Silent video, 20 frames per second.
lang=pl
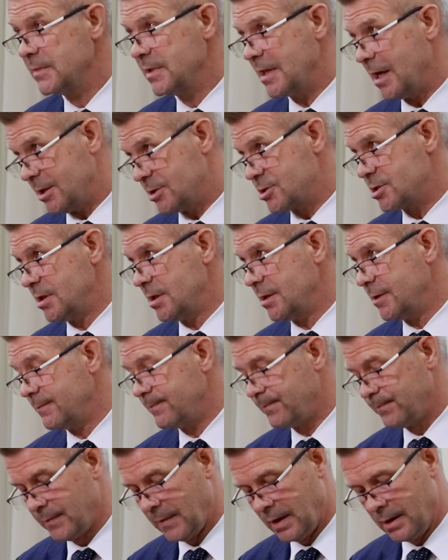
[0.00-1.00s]
Także
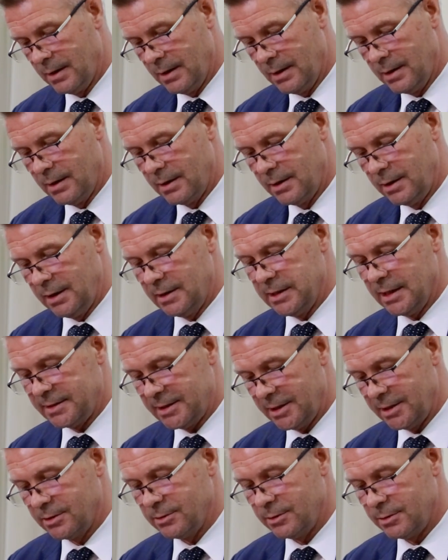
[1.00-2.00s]
i
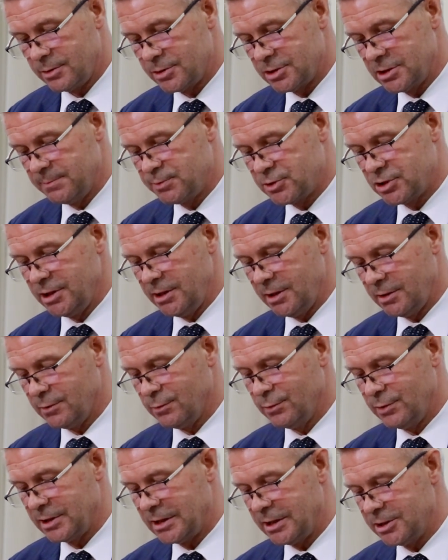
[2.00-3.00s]
dlatego, że przy jego
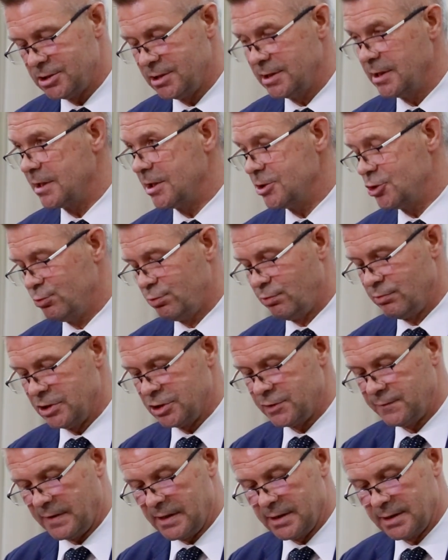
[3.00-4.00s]
utracie naraziłbym na
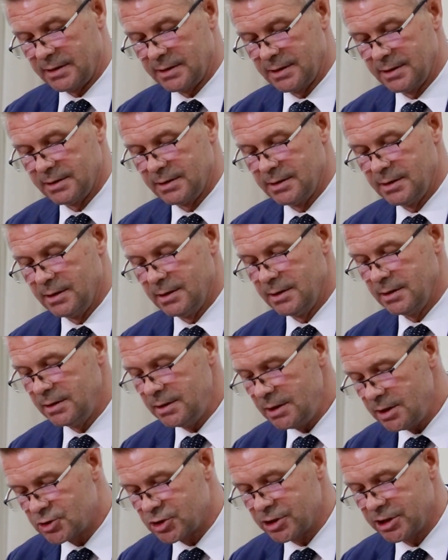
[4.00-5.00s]
szwank
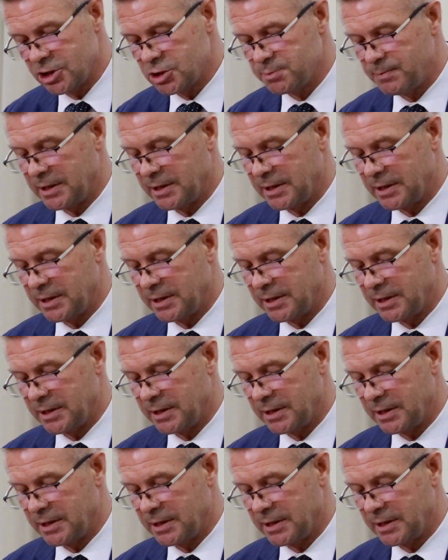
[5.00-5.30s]
nie czyjeś